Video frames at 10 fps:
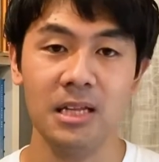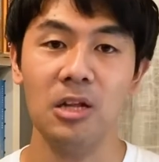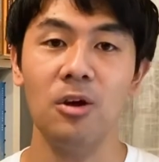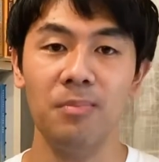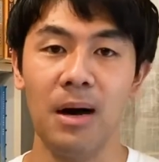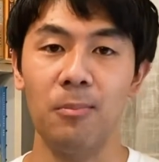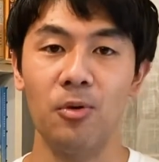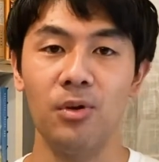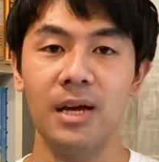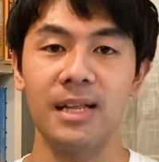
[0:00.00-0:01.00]
例えば
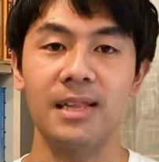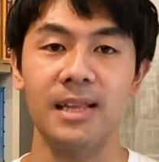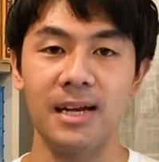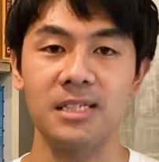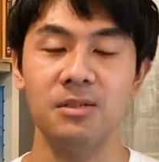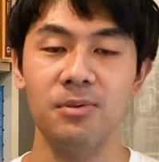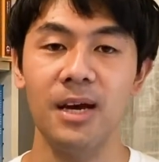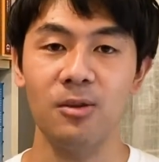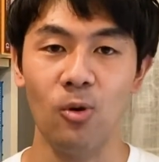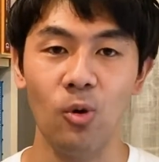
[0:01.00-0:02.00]
僕らだったら渋
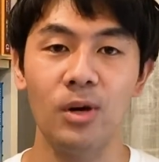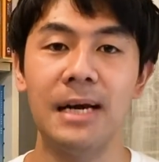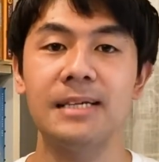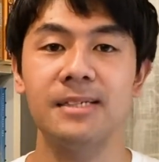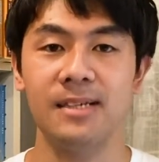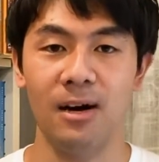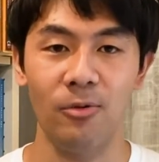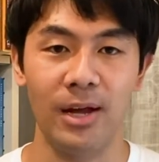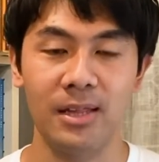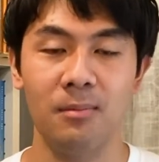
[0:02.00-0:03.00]
谷のオンラインツアー
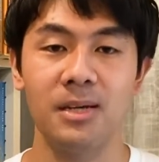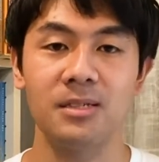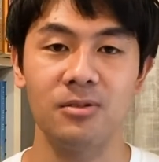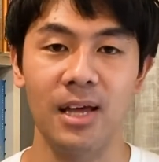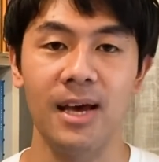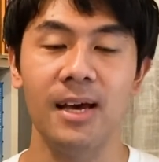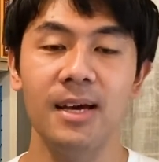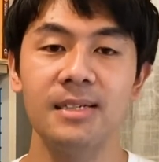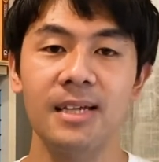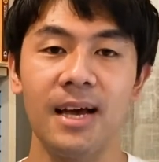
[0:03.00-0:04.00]
をやってますので
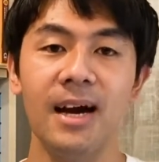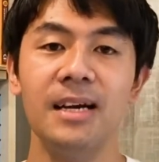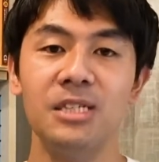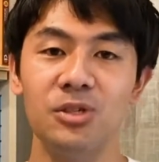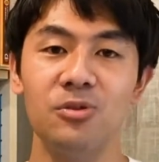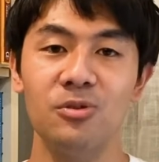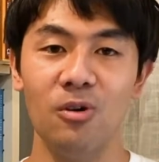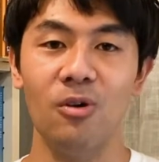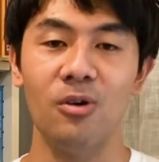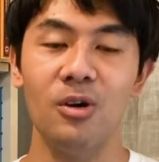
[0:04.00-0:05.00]
世界中
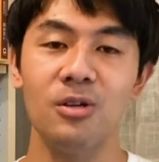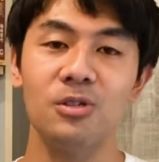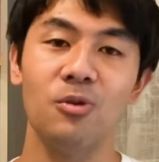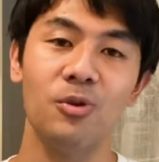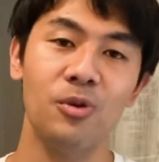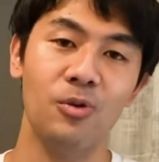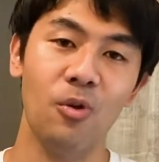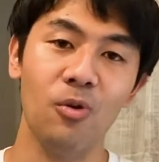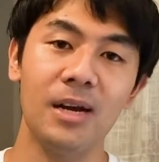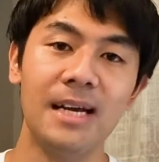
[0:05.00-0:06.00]
のそういう
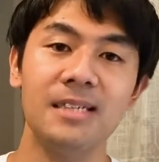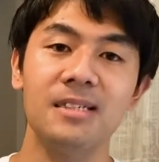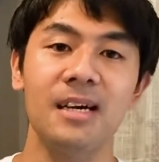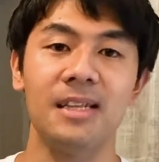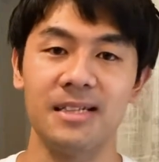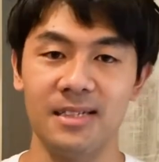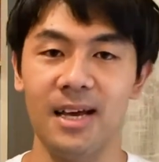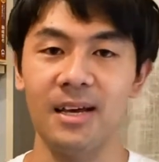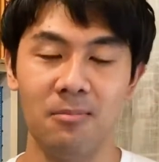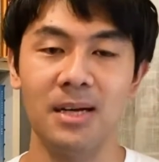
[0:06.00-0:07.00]
オンラインツアーです
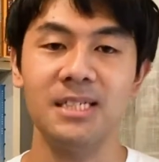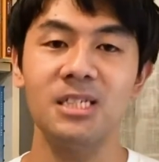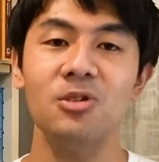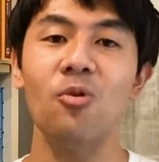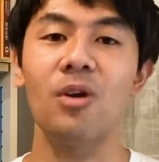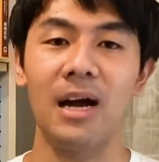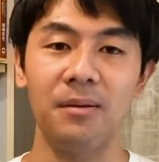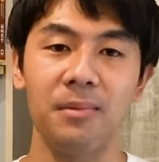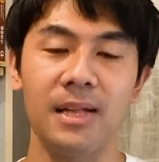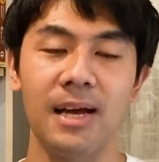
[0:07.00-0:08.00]
ね、街紹
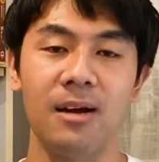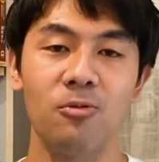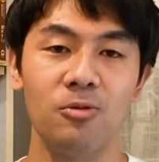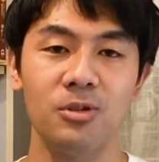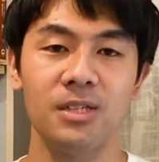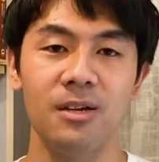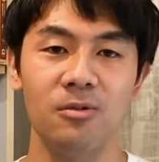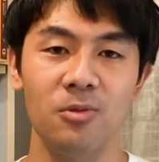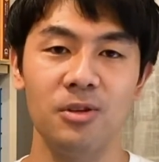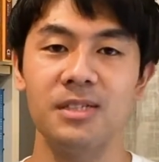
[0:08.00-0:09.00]
介みたいなことをして
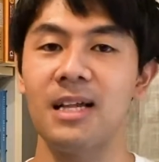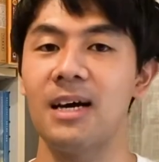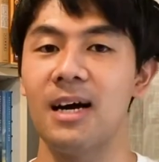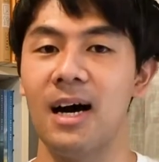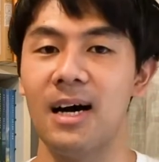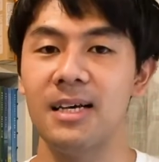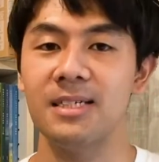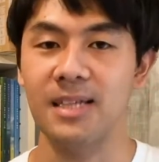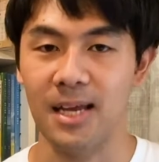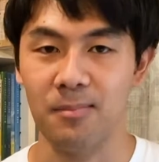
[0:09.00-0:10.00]
るものに参加
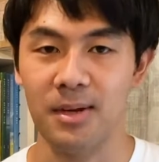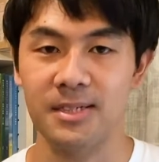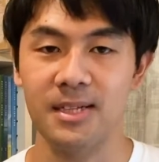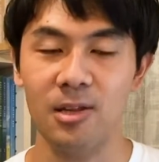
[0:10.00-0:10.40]
しています。